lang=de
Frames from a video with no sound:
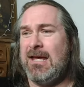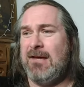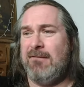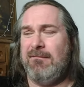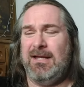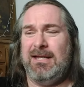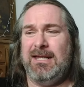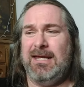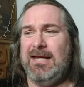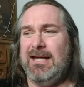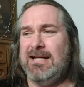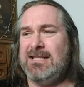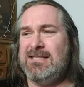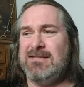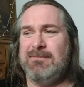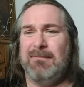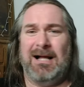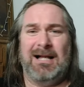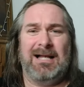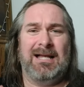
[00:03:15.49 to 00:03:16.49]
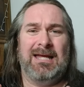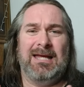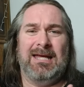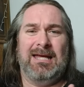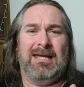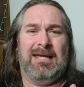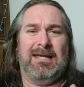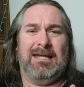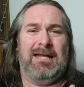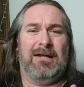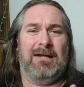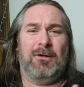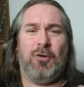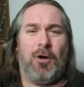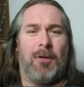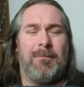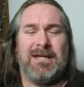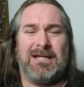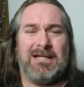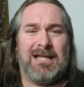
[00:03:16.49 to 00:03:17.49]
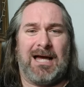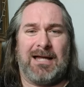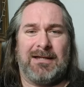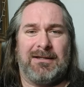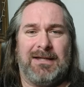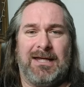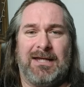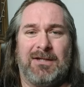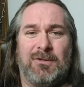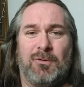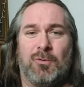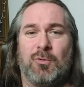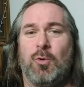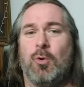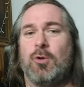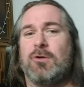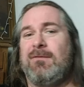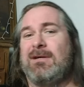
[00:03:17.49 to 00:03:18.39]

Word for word: wenn ihr jetzt mal in den Comicladen geht und guckt,